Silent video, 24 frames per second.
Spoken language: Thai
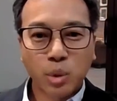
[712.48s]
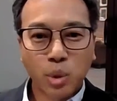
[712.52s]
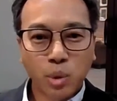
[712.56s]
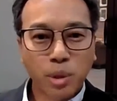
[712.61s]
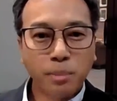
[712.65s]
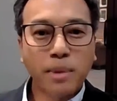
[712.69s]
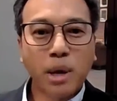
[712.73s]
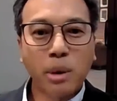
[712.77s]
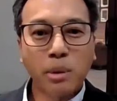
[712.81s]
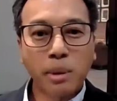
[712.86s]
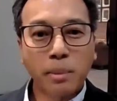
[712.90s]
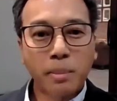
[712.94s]
ทุก
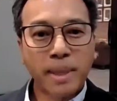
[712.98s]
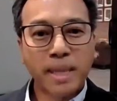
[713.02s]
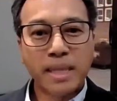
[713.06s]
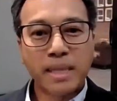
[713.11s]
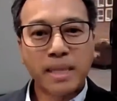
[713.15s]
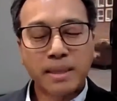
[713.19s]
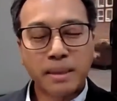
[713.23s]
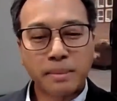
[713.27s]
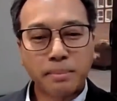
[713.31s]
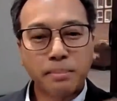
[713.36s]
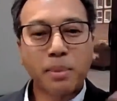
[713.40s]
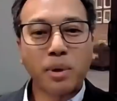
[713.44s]
คนมองว่าเป็น
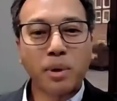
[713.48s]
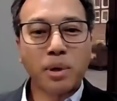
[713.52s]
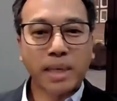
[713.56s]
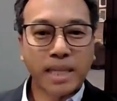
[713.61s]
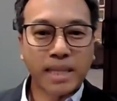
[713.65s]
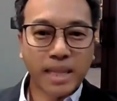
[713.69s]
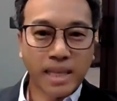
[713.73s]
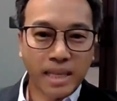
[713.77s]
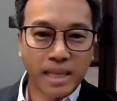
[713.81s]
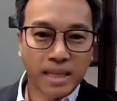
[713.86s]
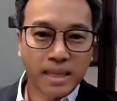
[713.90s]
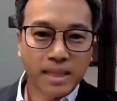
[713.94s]
เรื่องปก
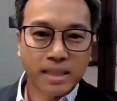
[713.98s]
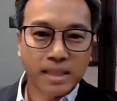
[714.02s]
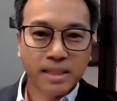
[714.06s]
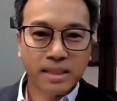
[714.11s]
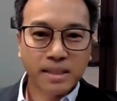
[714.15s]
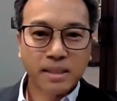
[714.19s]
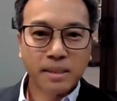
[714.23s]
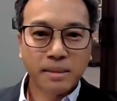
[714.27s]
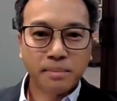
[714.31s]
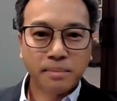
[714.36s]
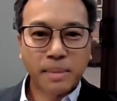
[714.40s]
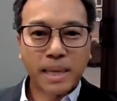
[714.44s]
ติ
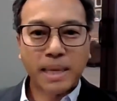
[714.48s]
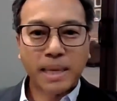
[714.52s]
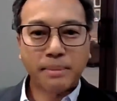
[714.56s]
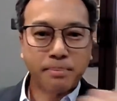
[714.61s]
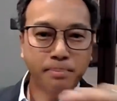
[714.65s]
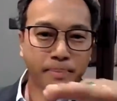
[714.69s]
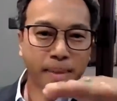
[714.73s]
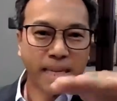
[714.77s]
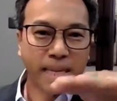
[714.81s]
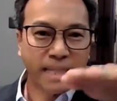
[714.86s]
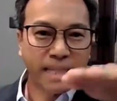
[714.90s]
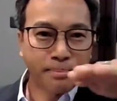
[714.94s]
เป็น
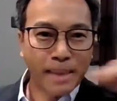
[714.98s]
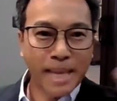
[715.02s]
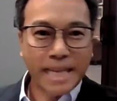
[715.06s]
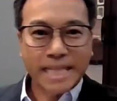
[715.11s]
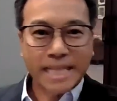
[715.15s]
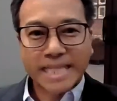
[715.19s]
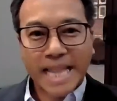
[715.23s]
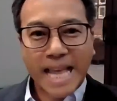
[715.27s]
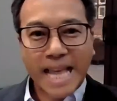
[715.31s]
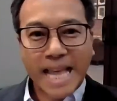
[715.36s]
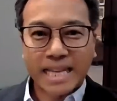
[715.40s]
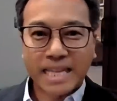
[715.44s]
เป็น
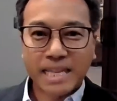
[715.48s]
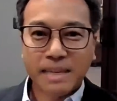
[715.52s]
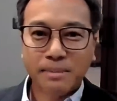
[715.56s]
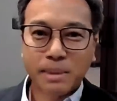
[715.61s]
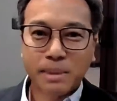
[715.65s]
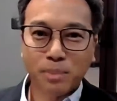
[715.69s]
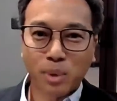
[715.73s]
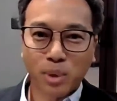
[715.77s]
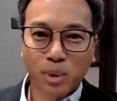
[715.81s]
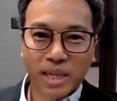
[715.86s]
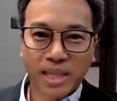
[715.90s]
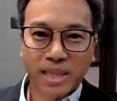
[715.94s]
baseline ที่
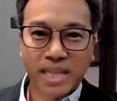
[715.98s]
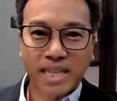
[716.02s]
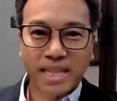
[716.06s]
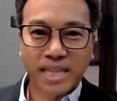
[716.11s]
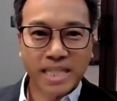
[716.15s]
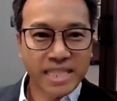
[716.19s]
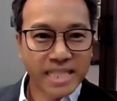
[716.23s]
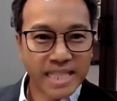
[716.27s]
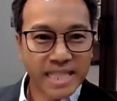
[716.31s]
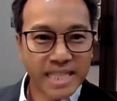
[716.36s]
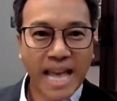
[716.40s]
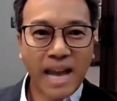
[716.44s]
มันปกติ
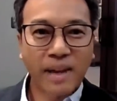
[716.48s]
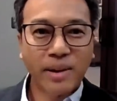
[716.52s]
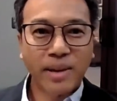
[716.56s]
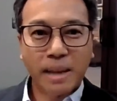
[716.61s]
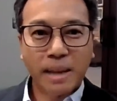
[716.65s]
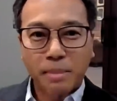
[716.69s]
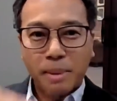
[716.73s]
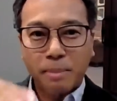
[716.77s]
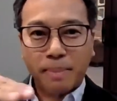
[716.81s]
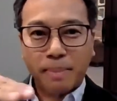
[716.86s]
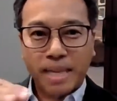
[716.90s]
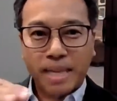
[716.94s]
แต่จริงๆแล้ว
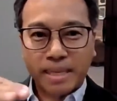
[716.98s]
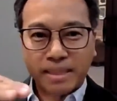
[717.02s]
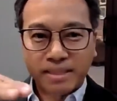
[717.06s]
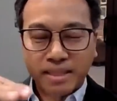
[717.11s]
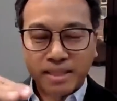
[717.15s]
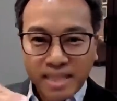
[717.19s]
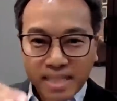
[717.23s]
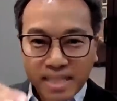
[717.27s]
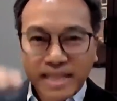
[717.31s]
เนี่ยมันเป็น